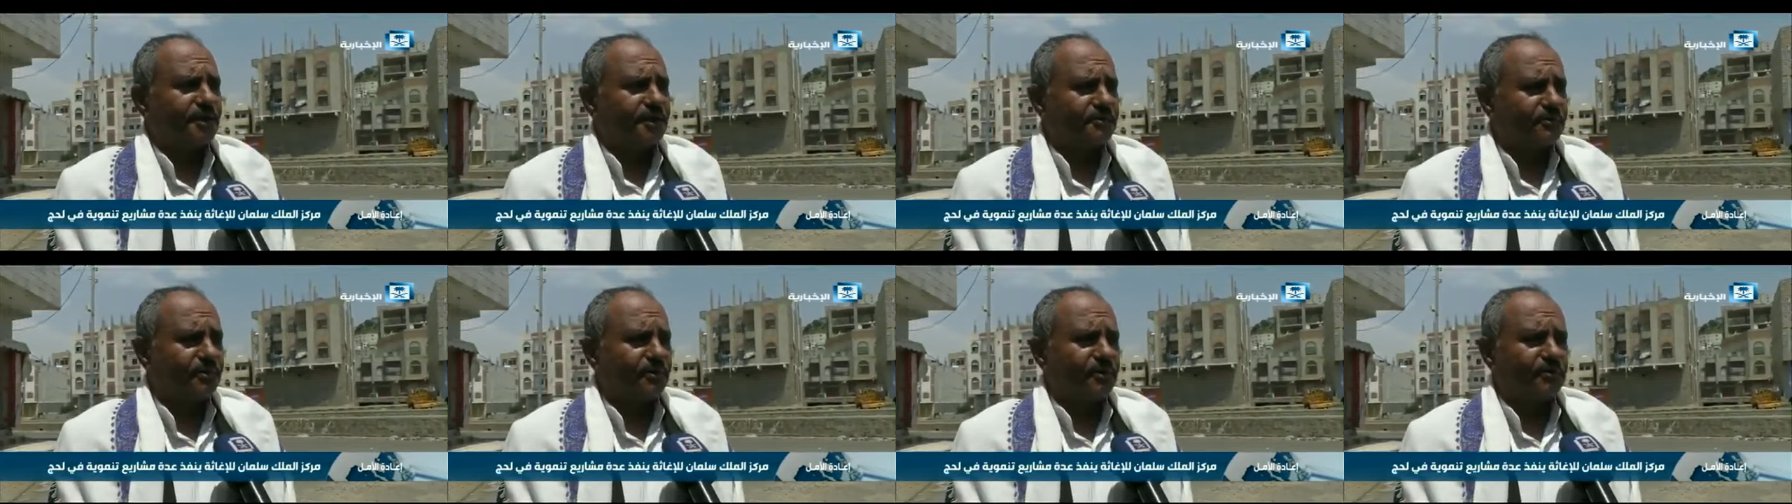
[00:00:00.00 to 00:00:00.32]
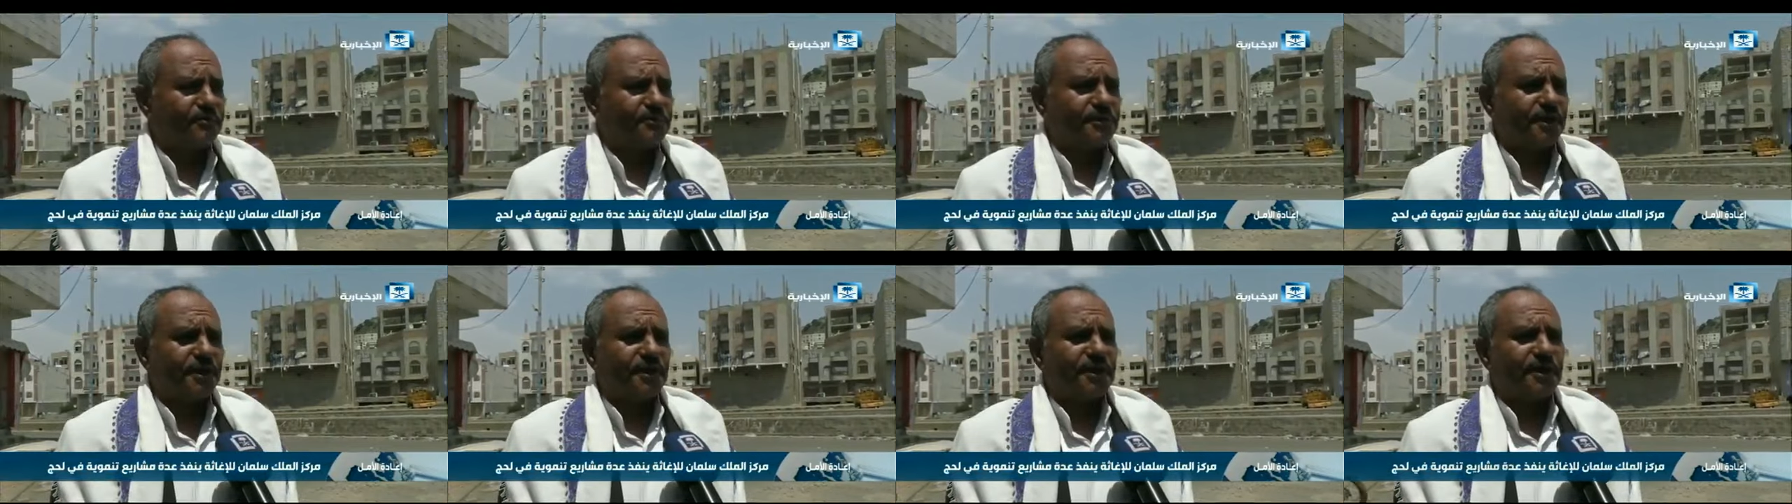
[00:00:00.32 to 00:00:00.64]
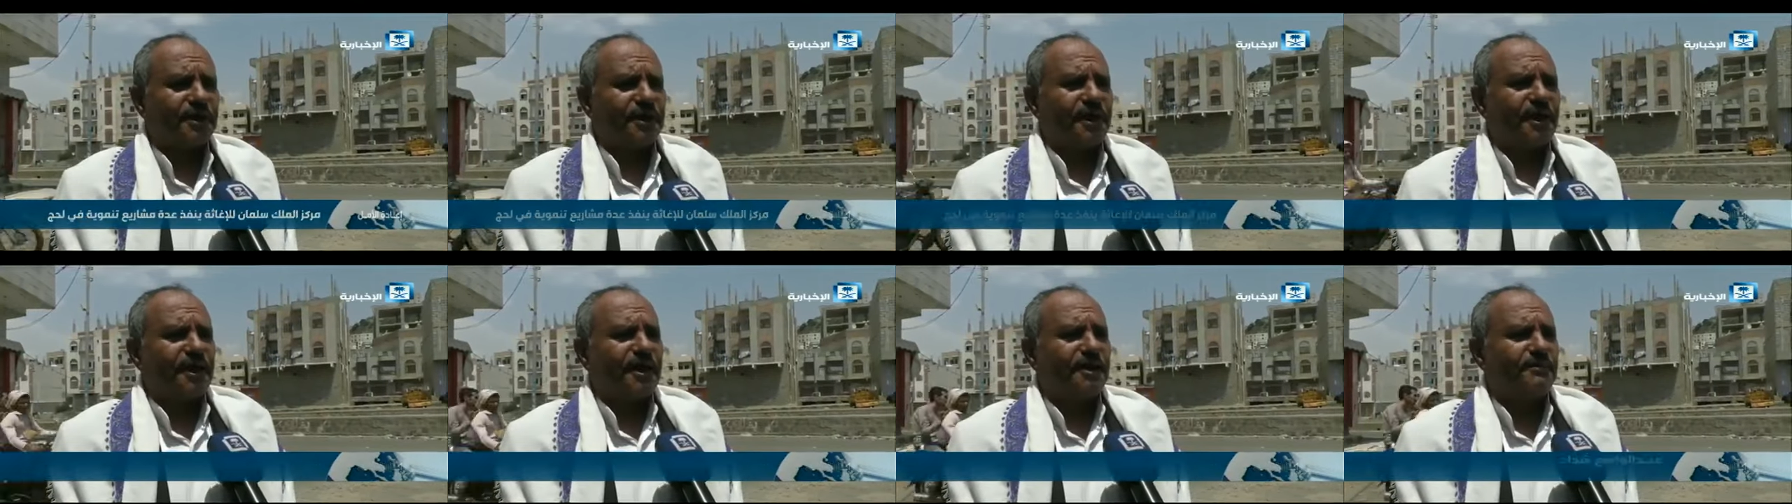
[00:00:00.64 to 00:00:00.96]
التربوي
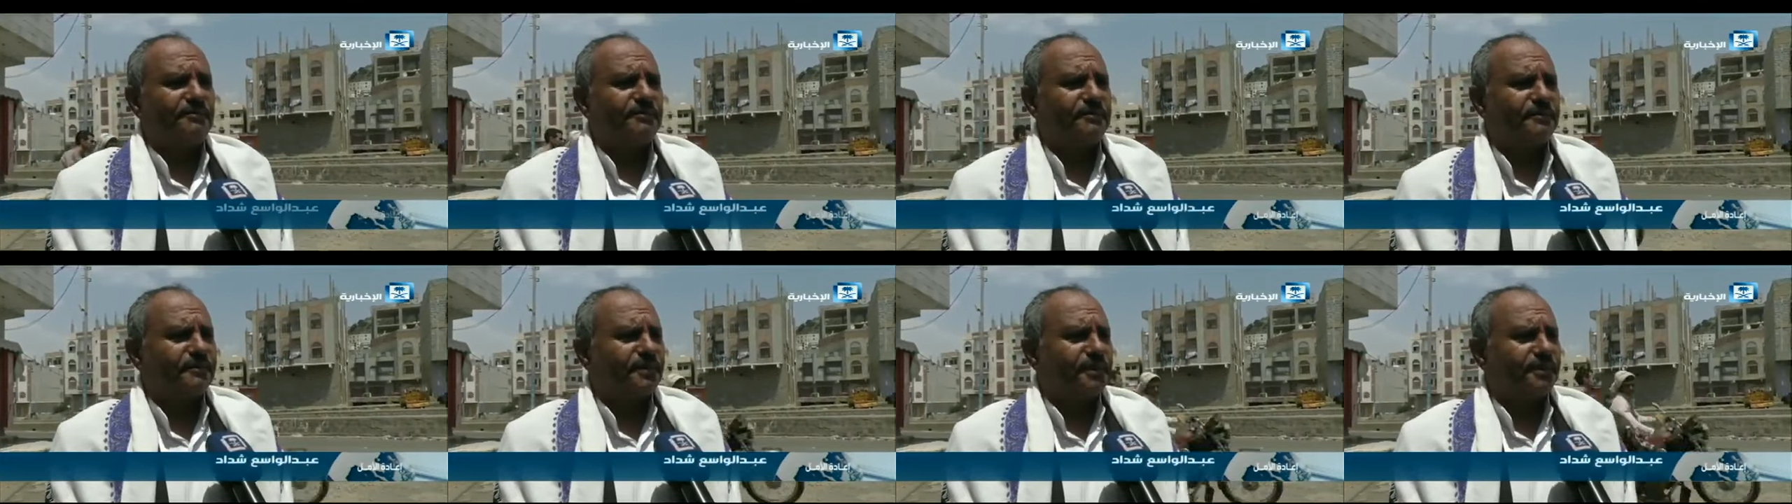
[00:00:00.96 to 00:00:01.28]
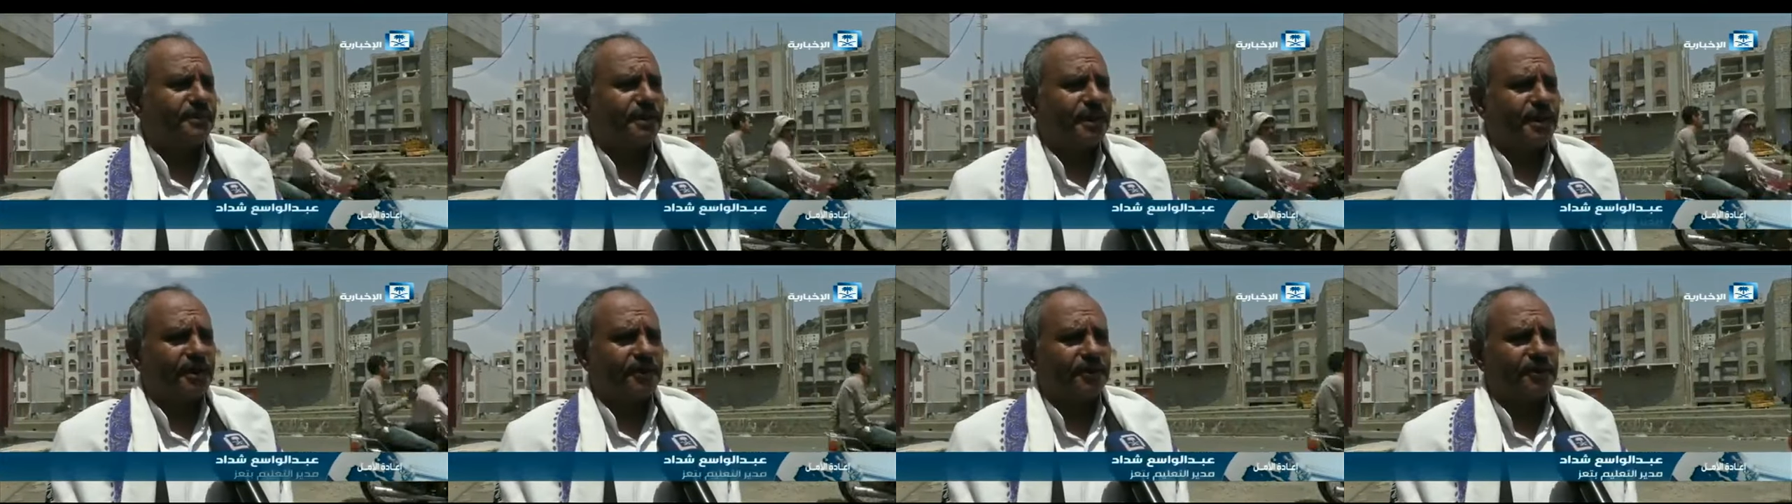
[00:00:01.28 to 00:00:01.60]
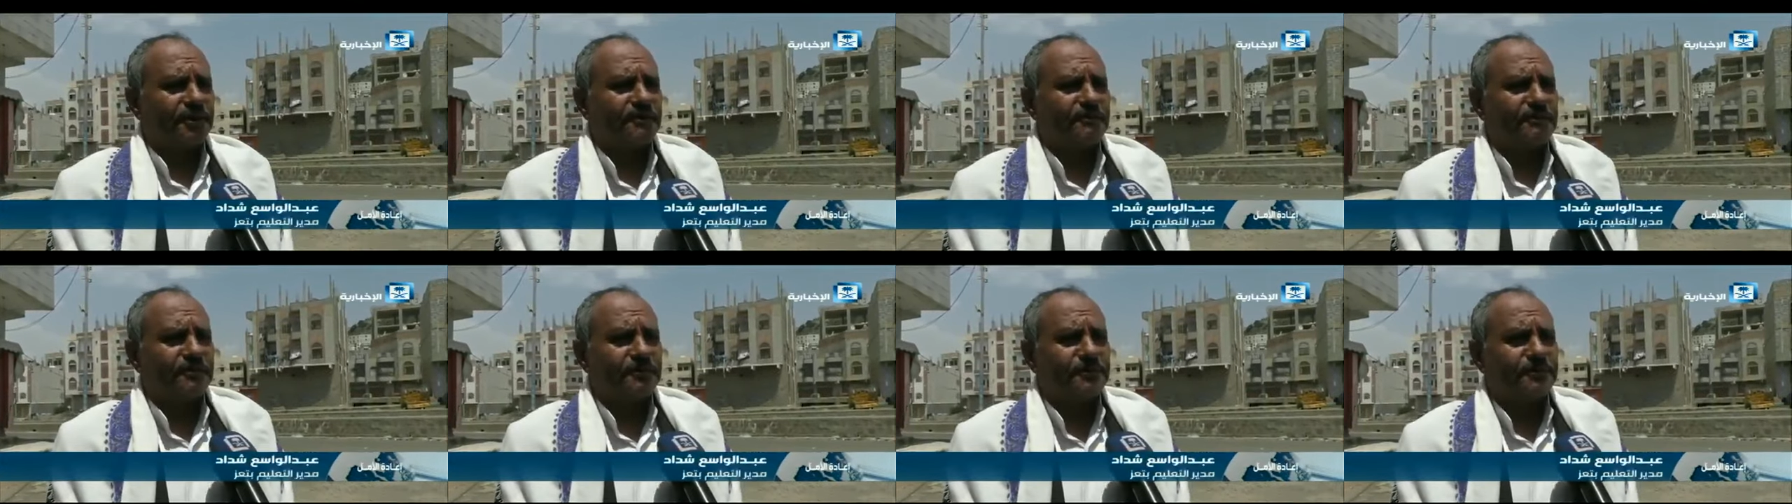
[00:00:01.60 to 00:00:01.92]
بشكل عام
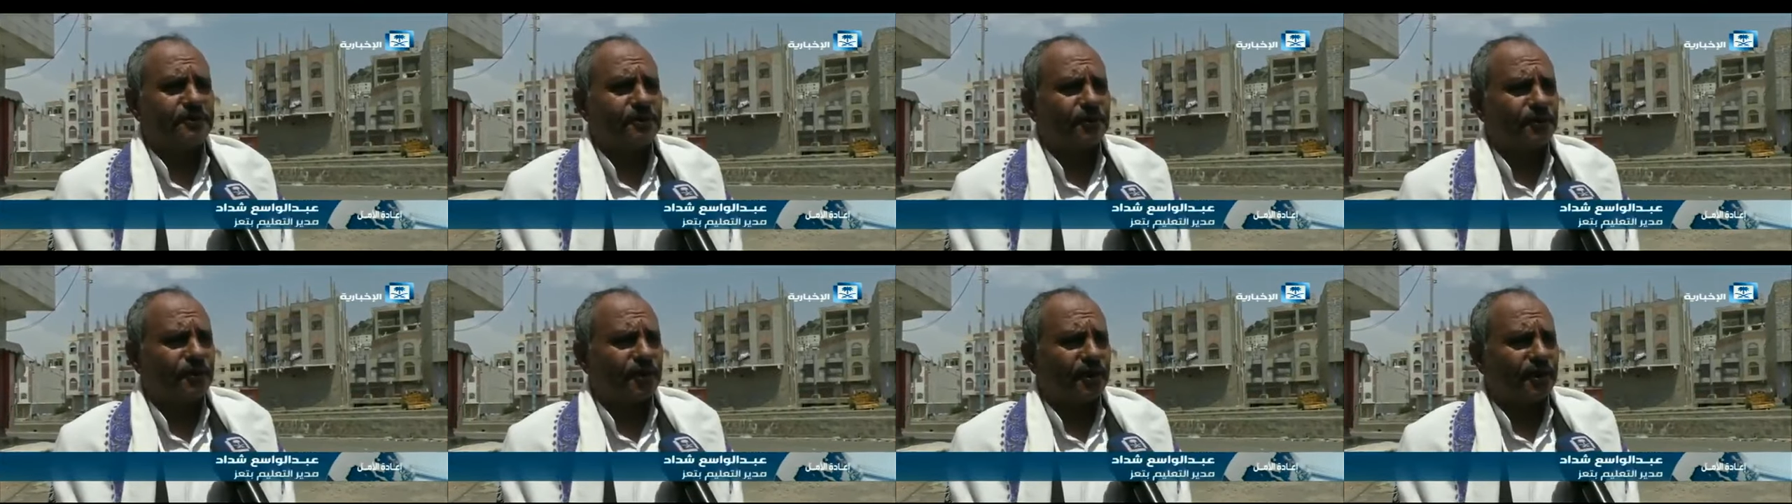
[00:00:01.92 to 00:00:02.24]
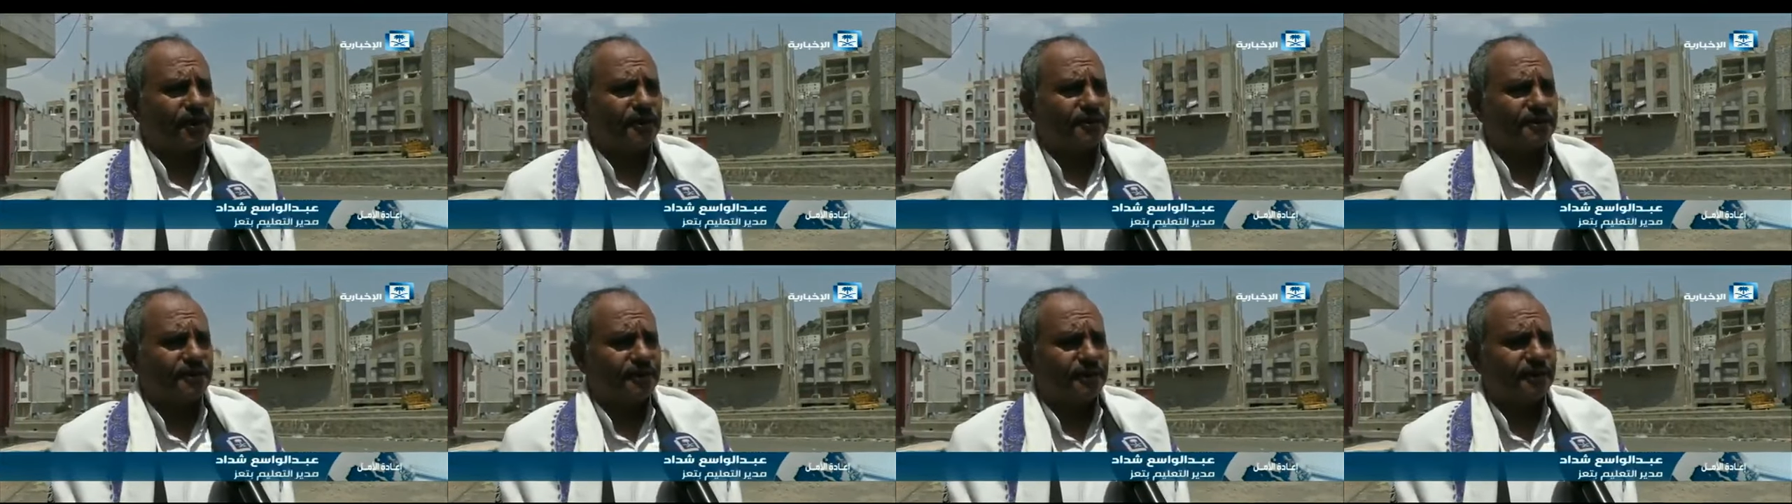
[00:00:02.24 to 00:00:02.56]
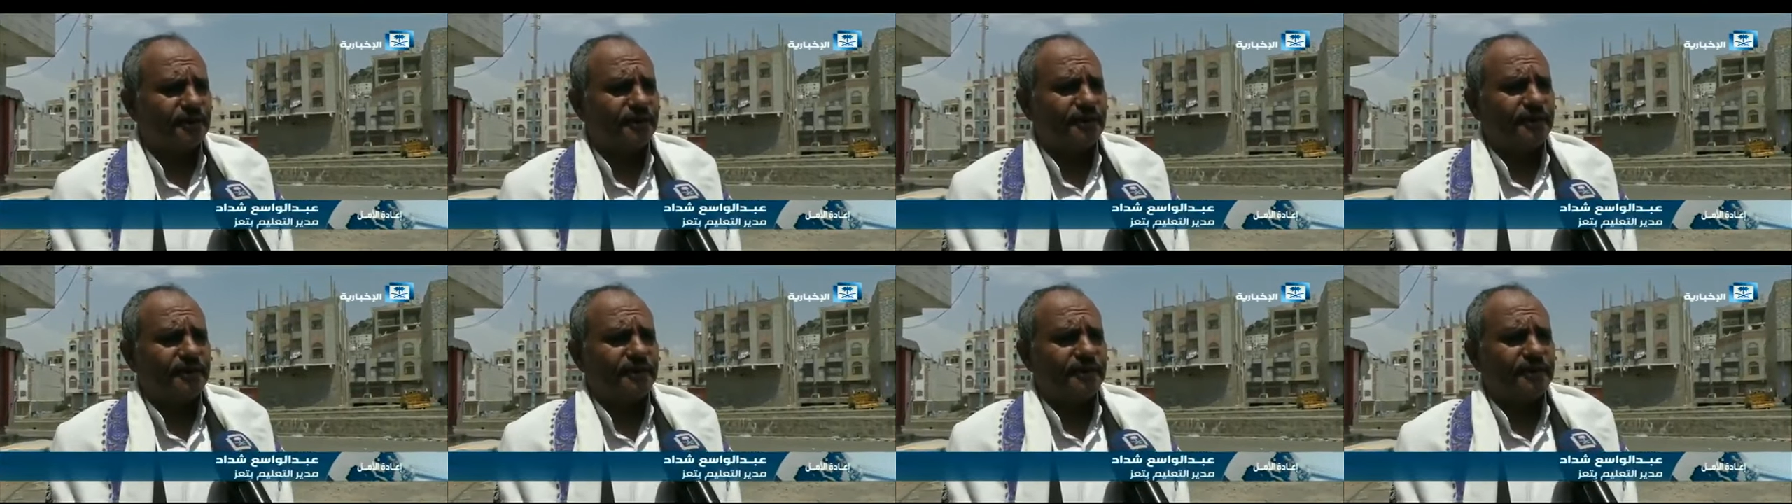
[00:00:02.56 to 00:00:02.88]
نتقدم بالشكر
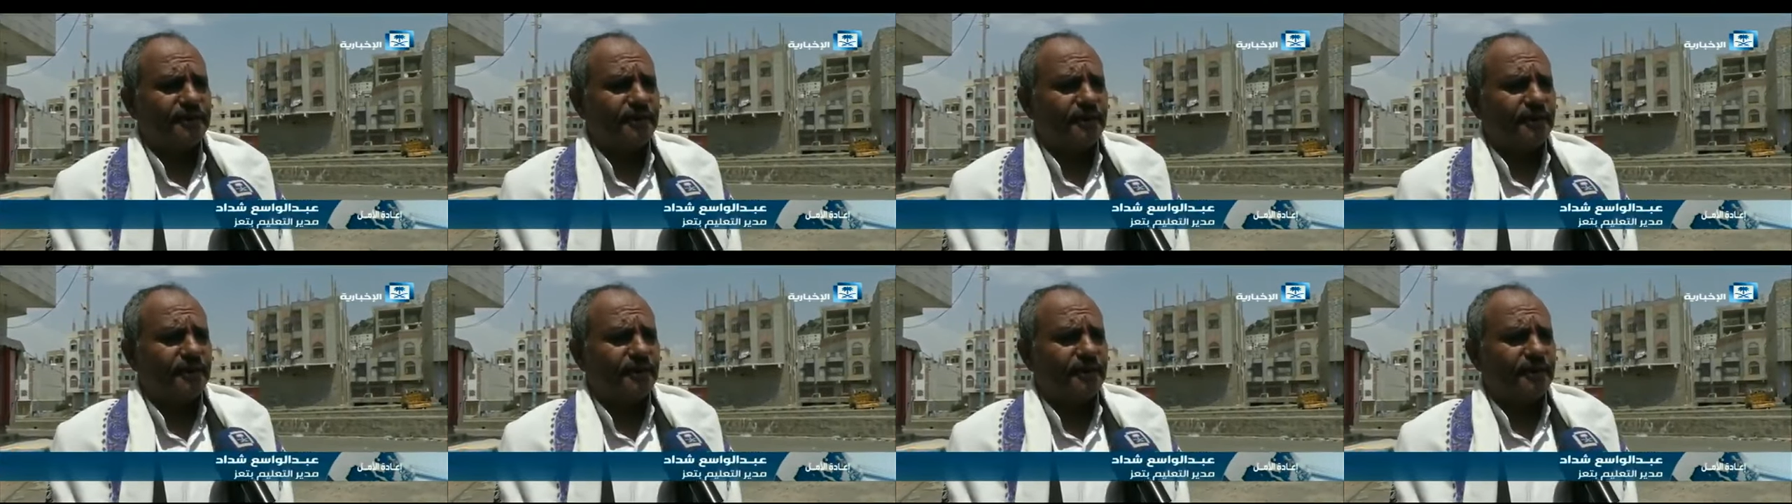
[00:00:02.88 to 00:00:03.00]
الجزيل